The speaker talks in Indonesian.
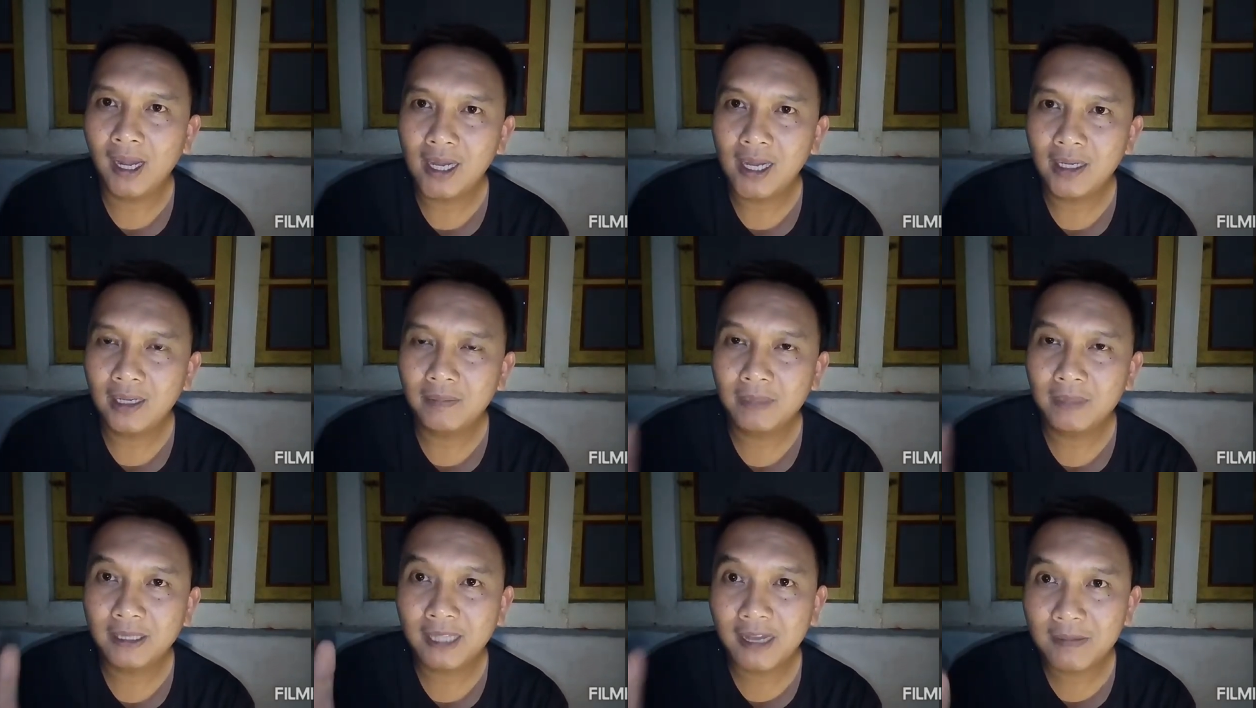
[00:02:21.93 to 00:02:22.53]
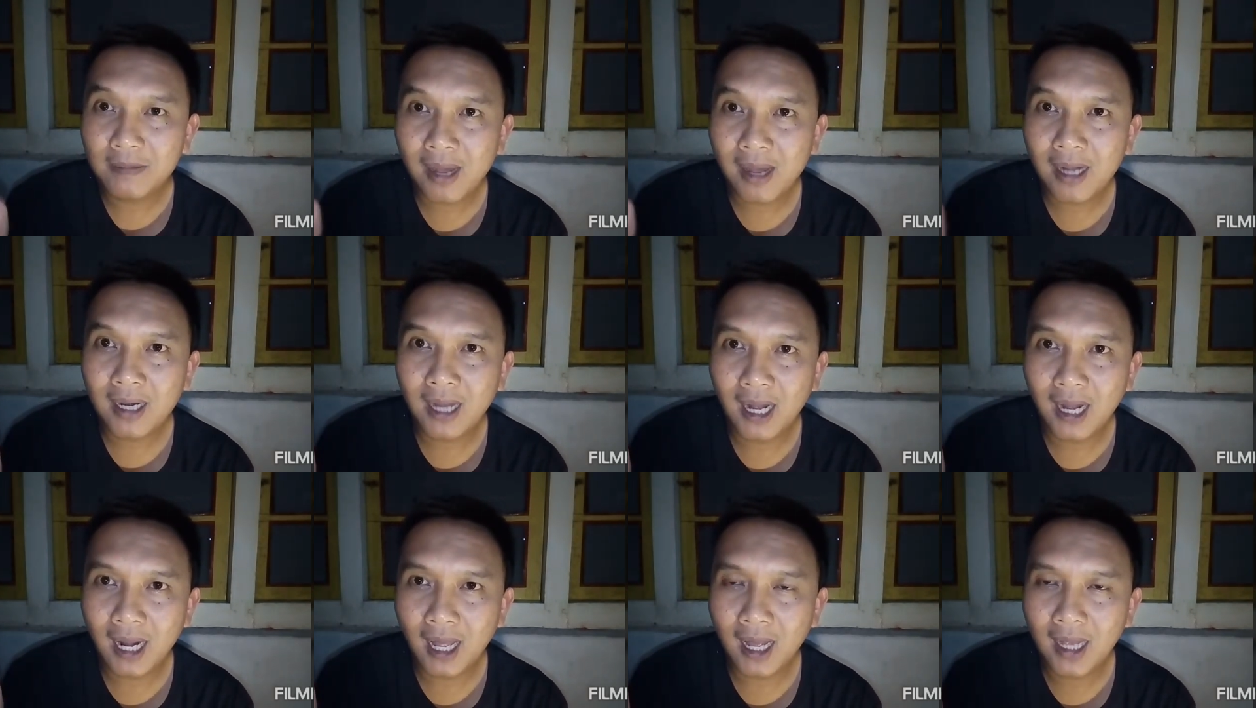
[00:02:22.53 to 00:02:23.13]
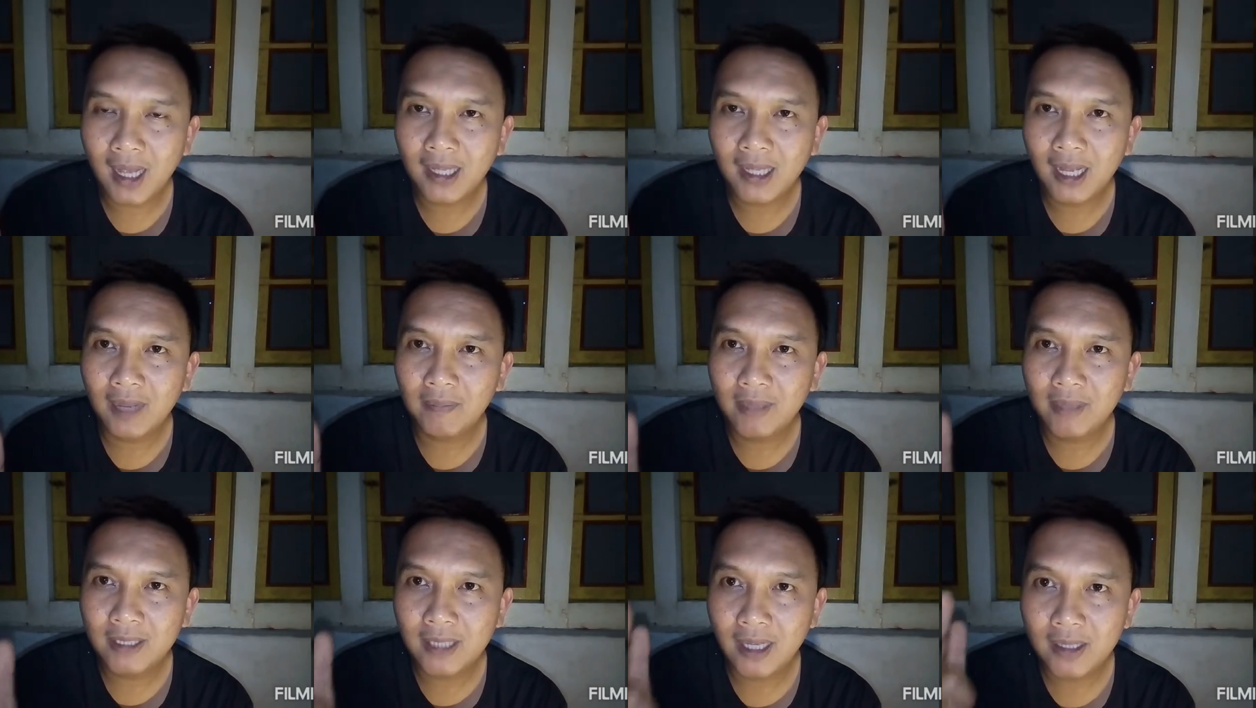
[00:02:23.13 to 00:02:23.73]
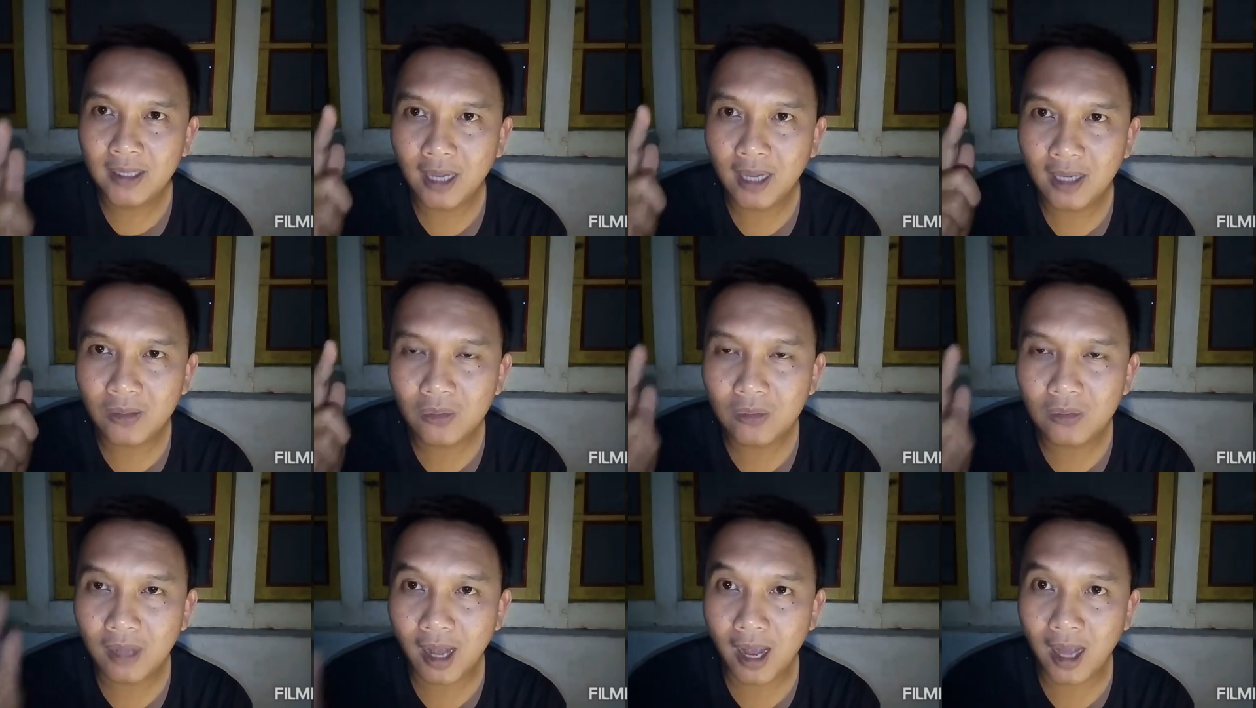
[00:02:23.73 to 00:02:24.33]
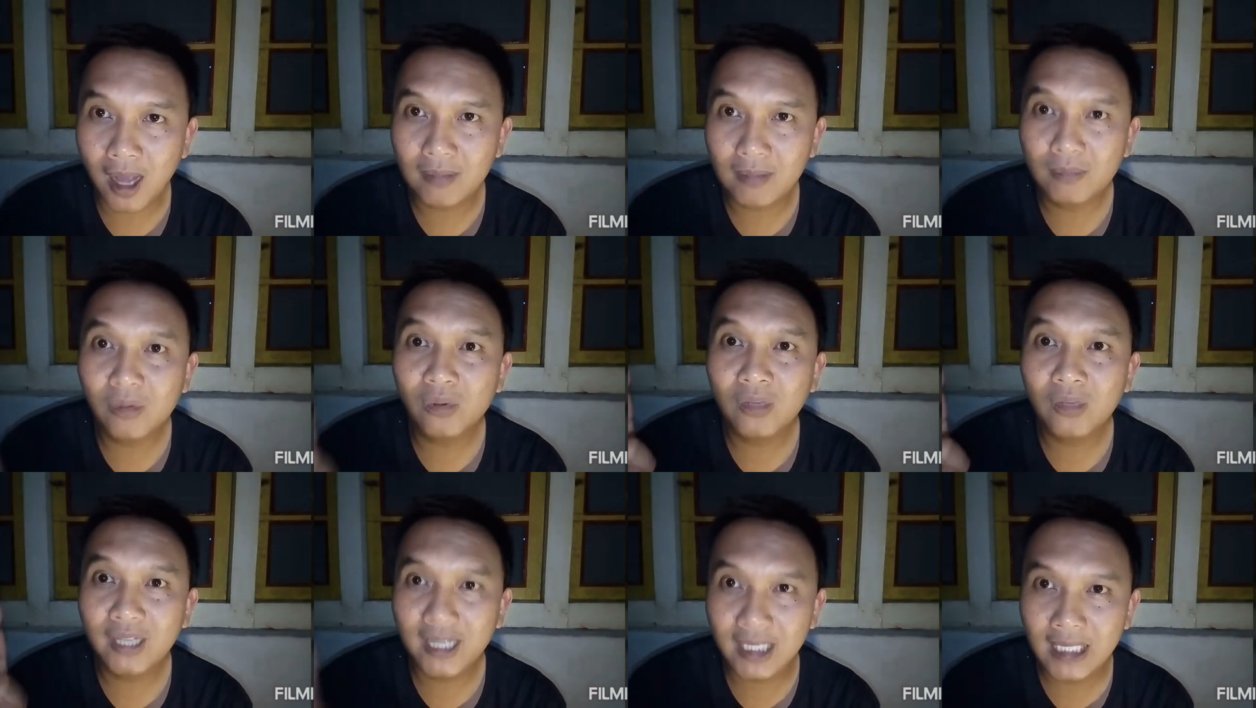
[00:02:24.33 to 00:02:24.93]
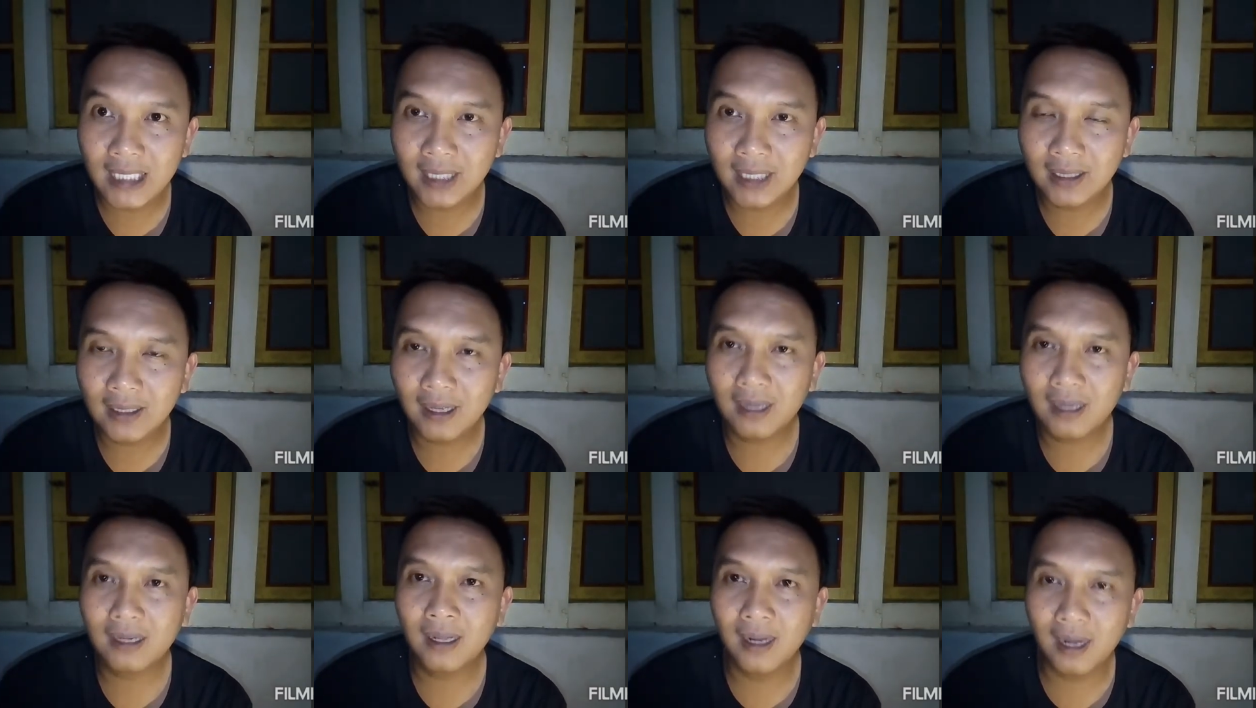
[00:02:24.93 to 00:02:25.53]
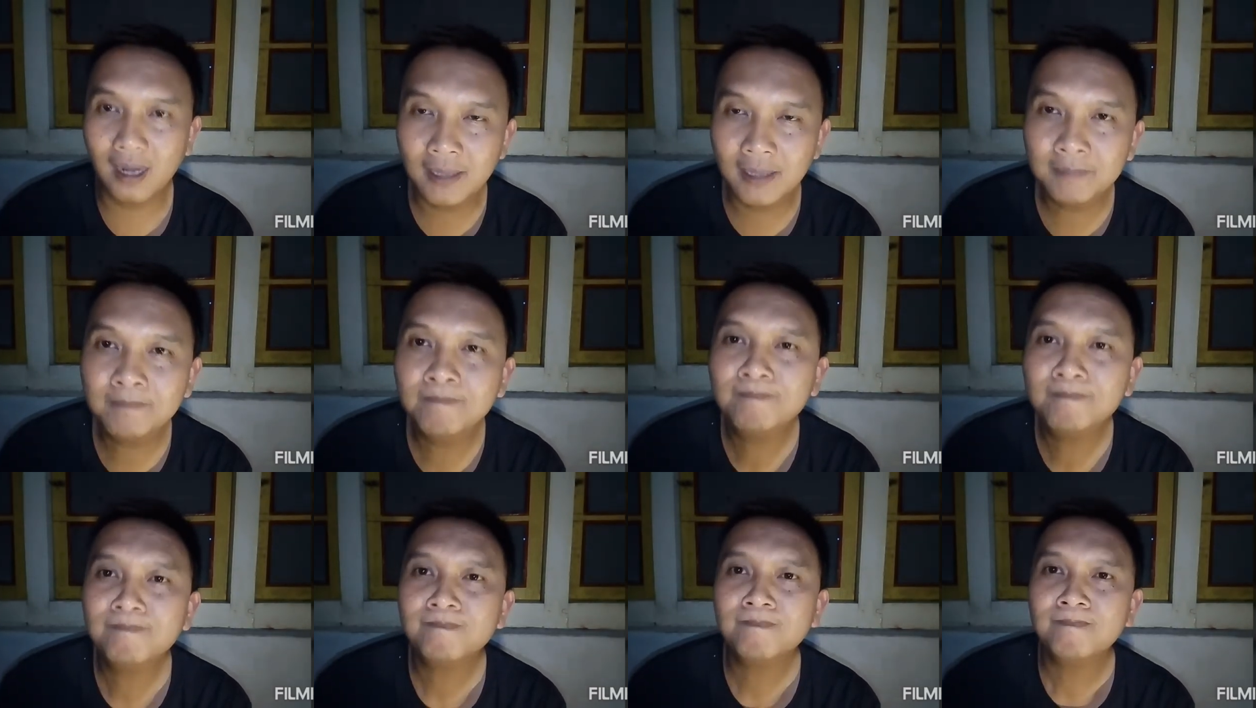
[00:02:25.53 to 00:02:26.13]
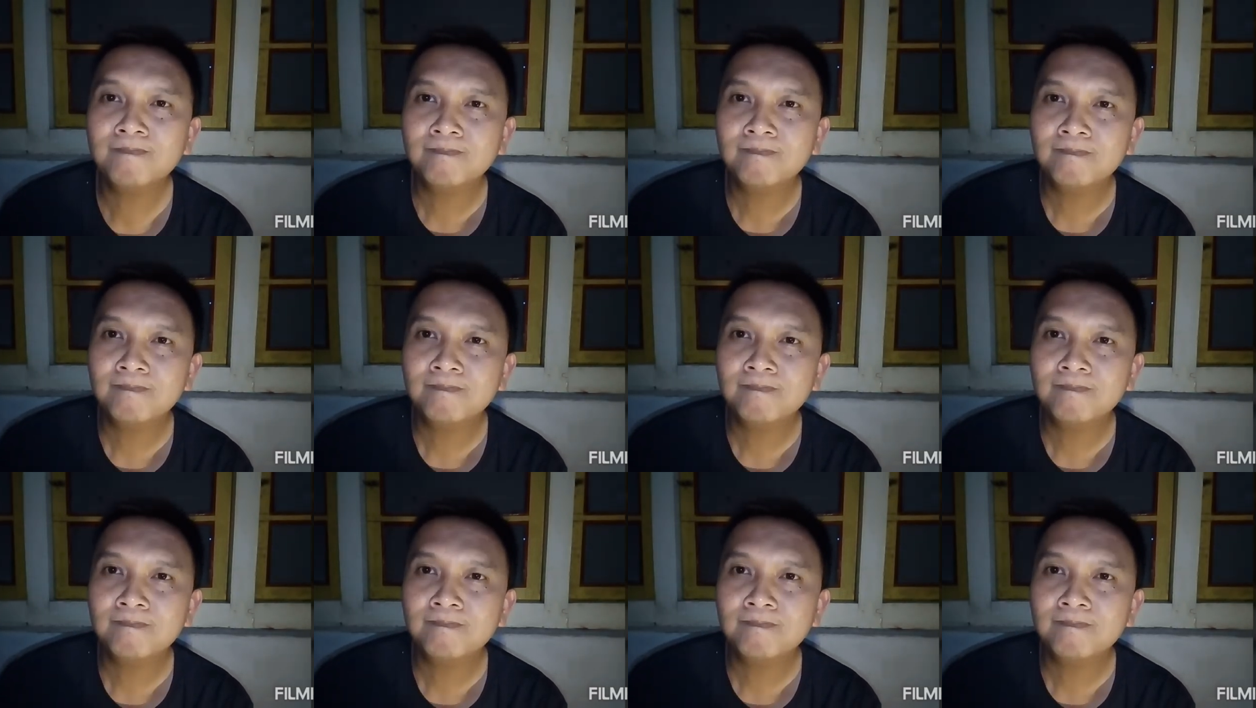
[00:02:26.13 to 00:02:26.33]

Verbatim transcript: Bagi kalian yang pertama adalah yang bisa dilakukan mungkin adalah